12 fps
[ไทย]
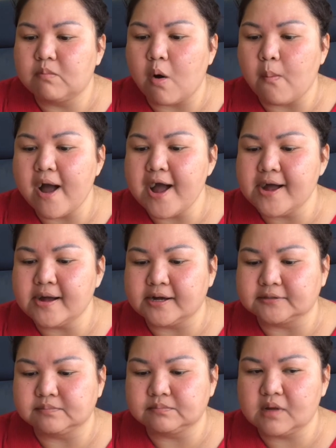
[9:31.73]
บอกว่า
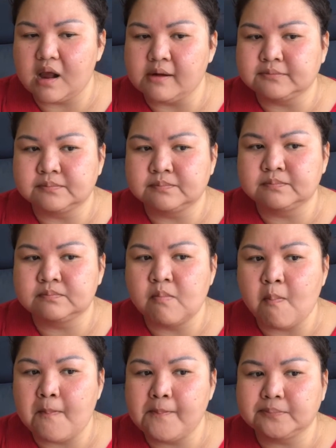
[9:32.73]
อื
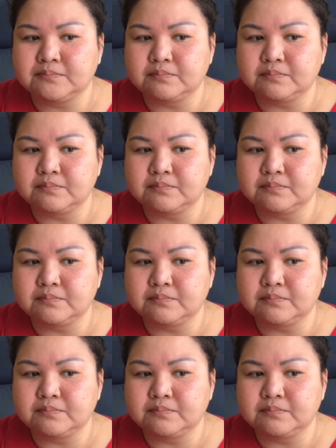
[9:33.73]
ม